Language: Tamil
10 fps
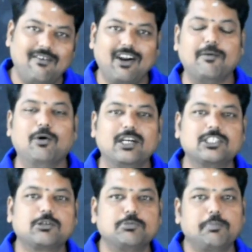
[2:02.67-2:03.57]
நான் வழக்கம் போல
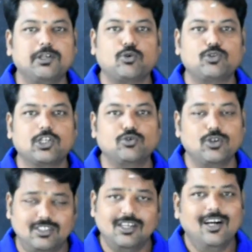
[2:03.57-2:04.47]
டிஸ்கிரிப்ஷன் பாக்ஸ் கொடுத்துருக்கேன்
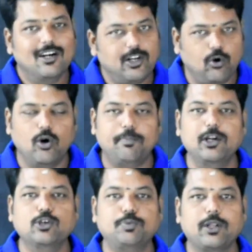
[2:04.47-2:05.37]
ஸ்டூடெண்ட்ஸ் டவுன்லோட்
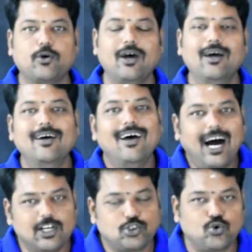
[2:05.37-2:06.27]
பண்ணி யூஸ் பண்ணிக்கோங்க
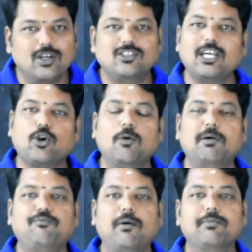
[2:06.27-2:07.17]
அண்ட் ஸ்டூடெண்ட்ஸ்
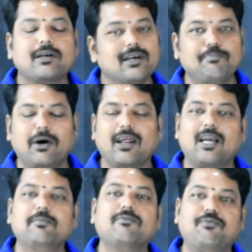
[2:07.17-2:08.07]
என்ரோல்மெண்ட் ஃபார்ம் இருக்குது
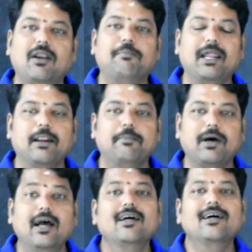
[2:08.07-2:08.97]
மறக்காமல் ஃபில்அப் பண்ணி
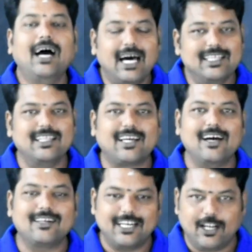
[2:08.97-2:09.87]
அனுப்புங்க அது
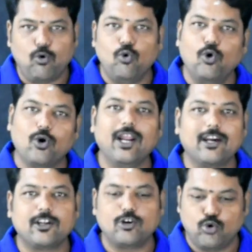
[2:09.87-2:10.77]
எதுக்காகன்னு கேட்டிங்கன்னா உங்களுக்கும்
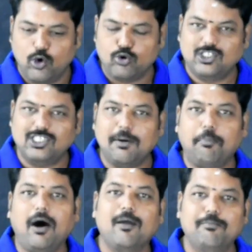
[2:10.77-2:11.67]
எனக்கு இருக்கக்கூடிய ஒரு சின்ன
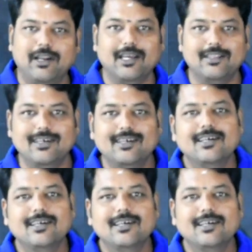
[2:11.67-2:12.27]
பாலம் மாதிரி அது